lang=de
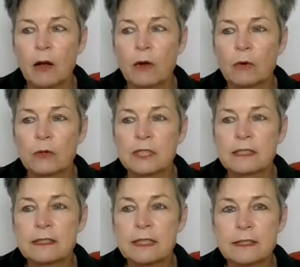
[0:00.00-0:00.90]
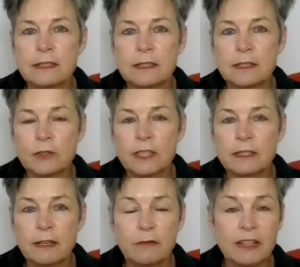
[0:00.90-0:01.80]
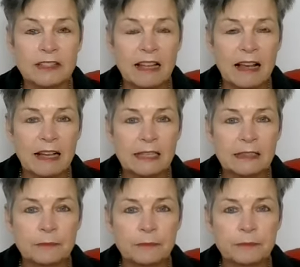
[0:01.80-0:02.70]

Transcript: Und das ist natürlich sehr fatal.